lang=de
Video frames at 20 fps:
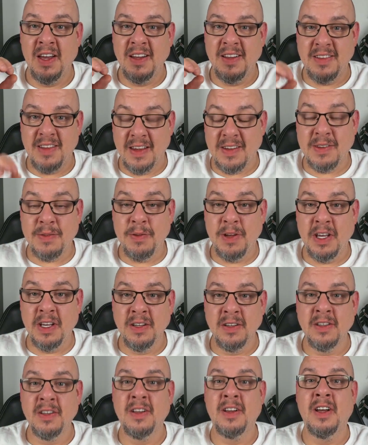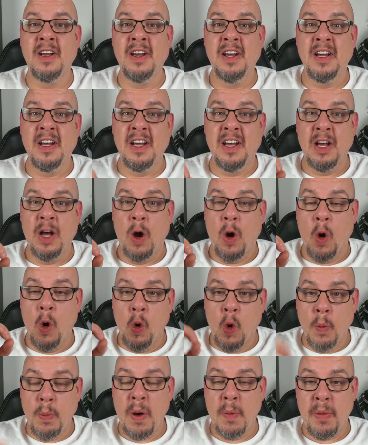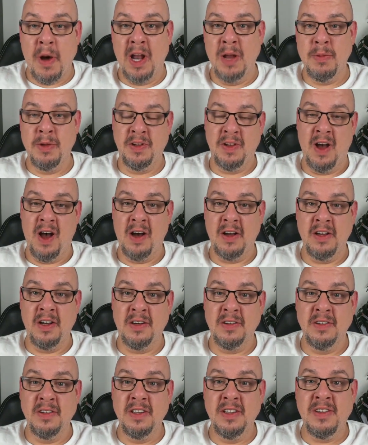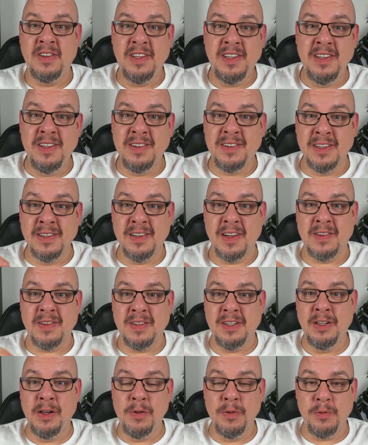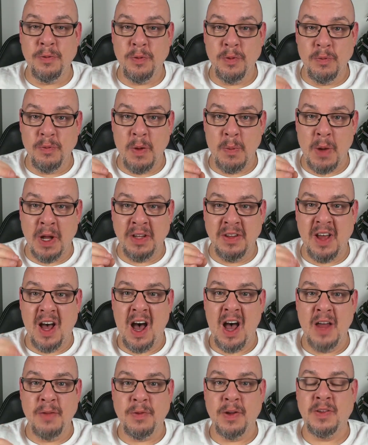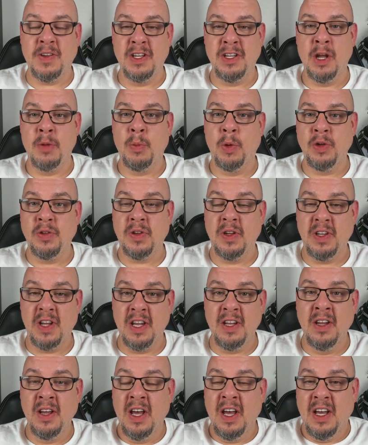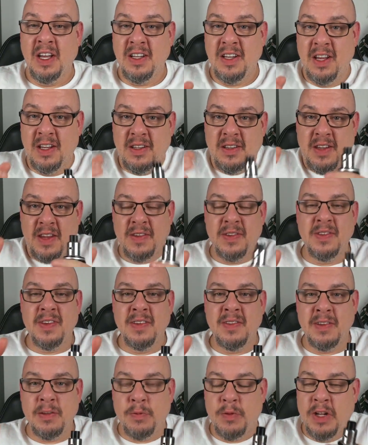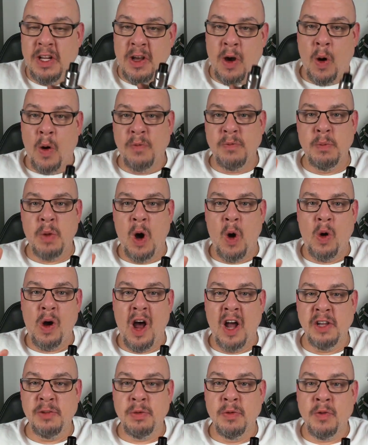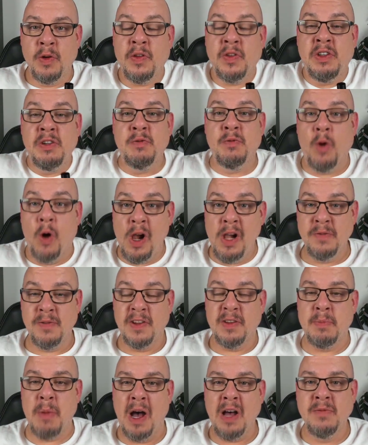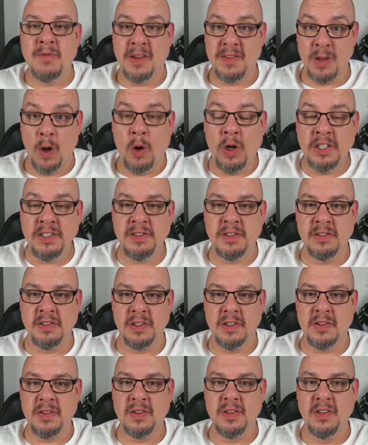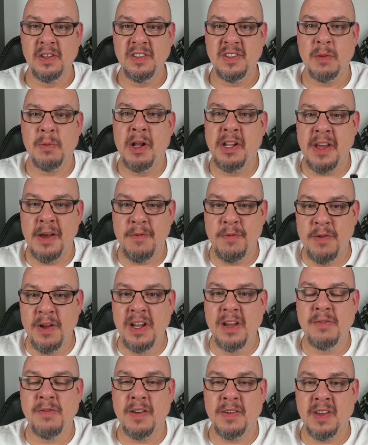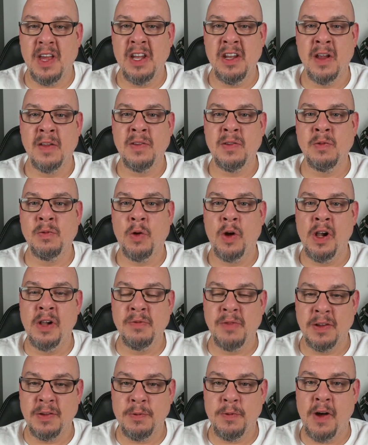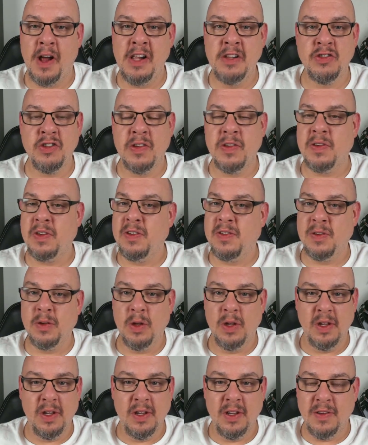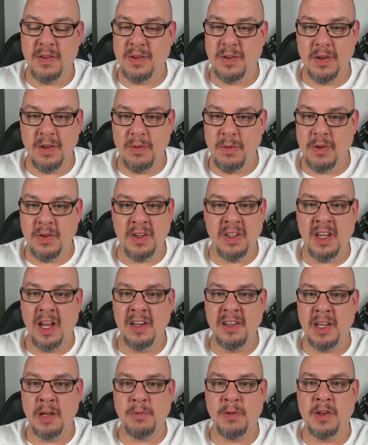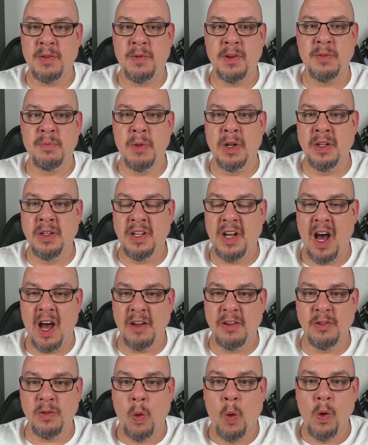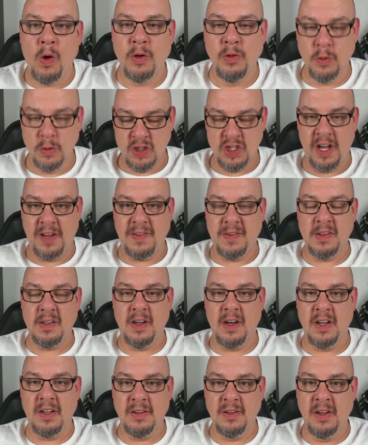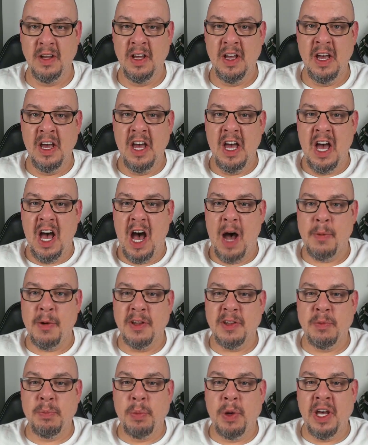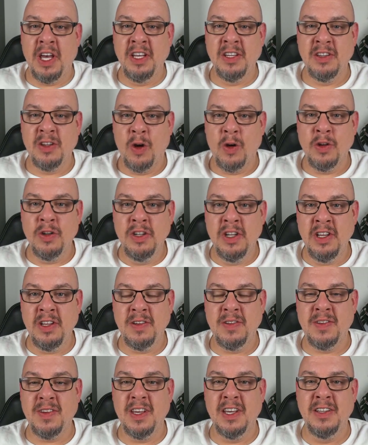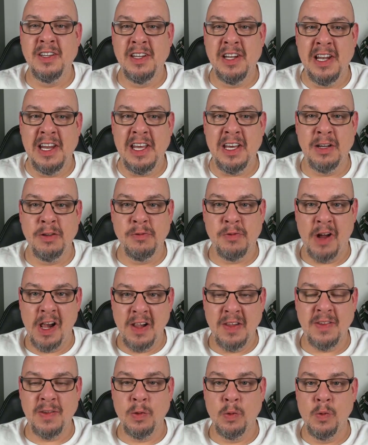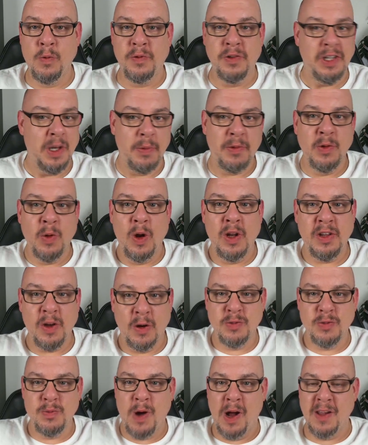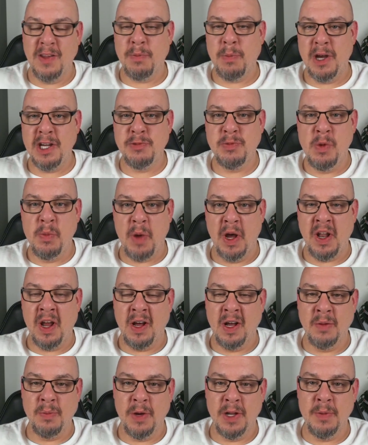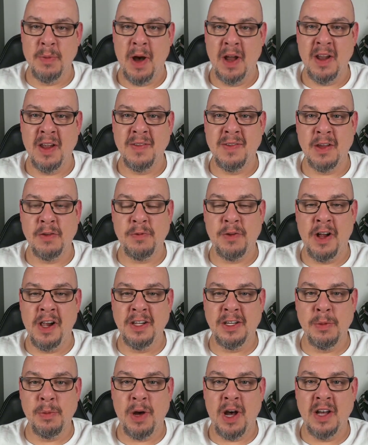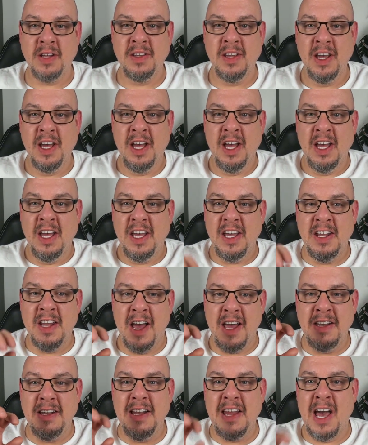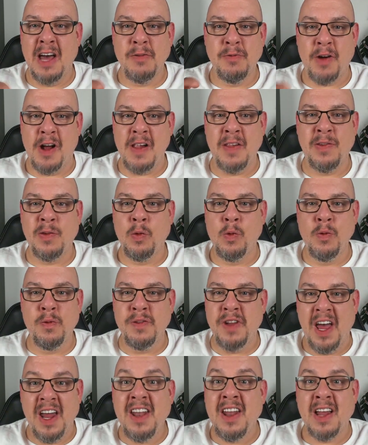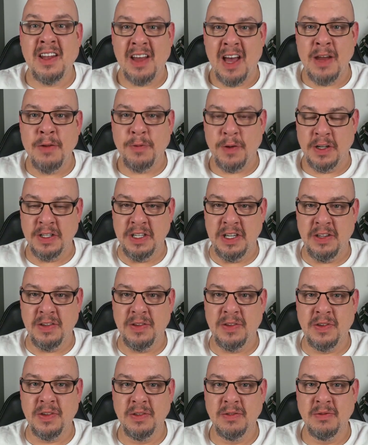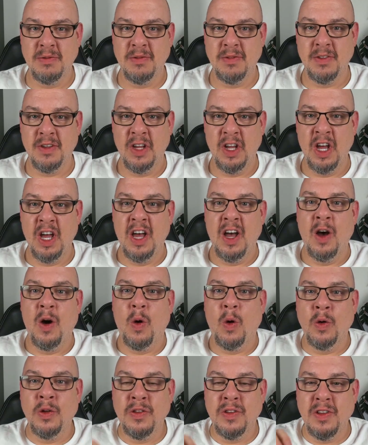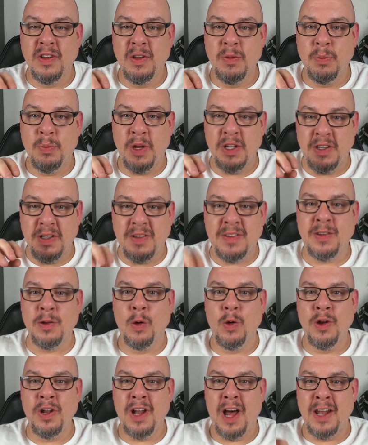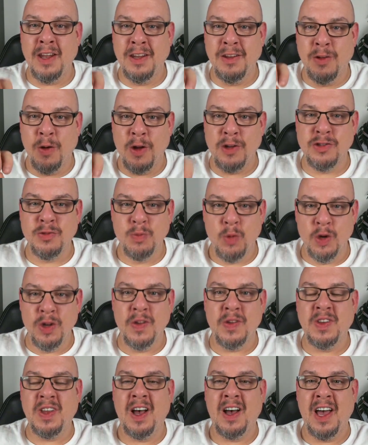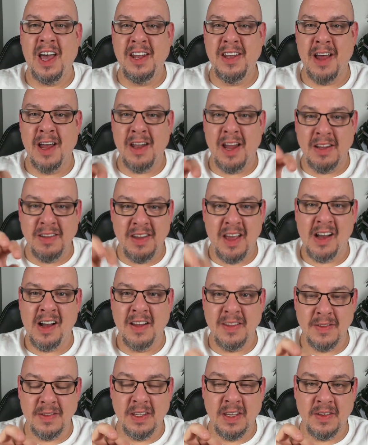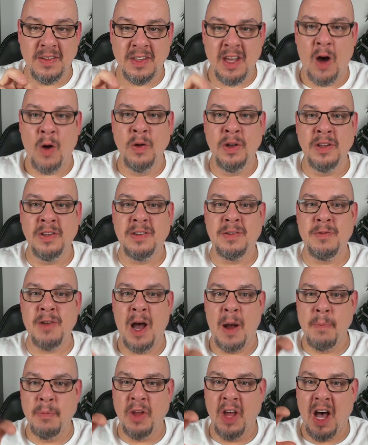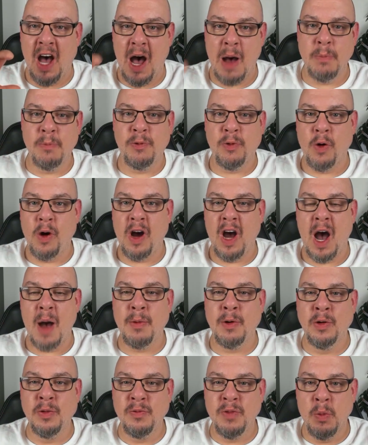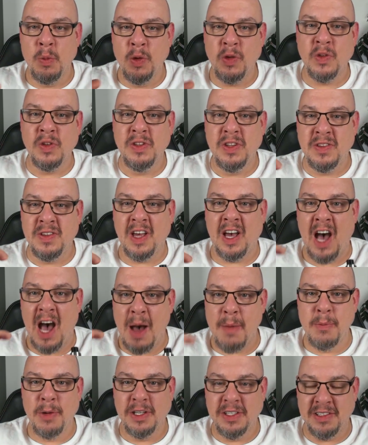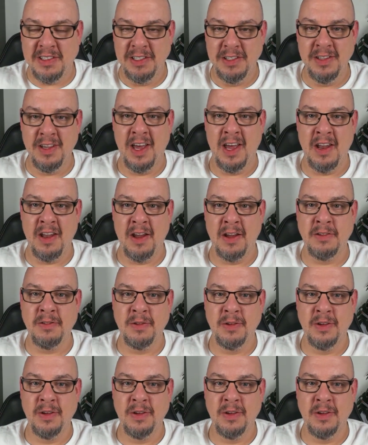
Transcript: Deswegen Europaparlamentarier die sind das Ziel, wenn man da etwas ändern möchte. Denn dessen sind sich viele ja offenbar auch gar nicht bewusst. Die wollen was machen, was ja auch richtig ist. Ich sag mal, der Wille, was ändern zu wollen, was falsch ist, ist, ist sicherlich etwas, was man gar nicht hoch genug schätzen kann. Aber es bringt doch nichts, in den leeren Wald zu rufen. Ich habe es neulich mal als Beispiel bei, einer, bei einem anderen Sachverhalt gebracht. In einen leeren Wald zu rufen, ändert einfach nichts. Und Petitionen an den Deutschen Bundestag ändern an der ganzen Kiste auch nichts. Wir haben eine Rahmenvorgabe und wir müssen diese Rahmenrichtlinie ändern.